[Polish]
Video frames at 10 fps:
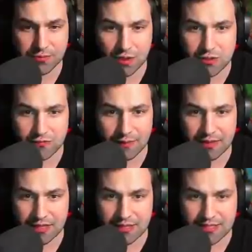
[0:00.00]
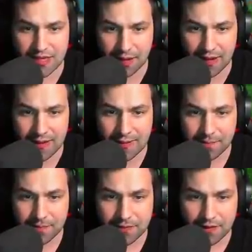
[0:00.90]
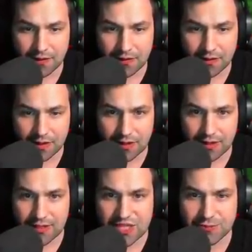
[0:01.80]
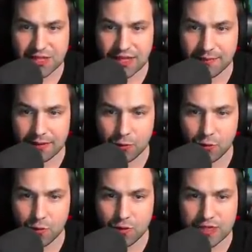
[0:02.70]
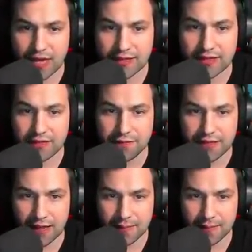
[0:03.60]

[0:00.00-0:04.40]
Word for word: dolców, a Miki nic nie ma. No, i sprzedajemy u Young Delfina.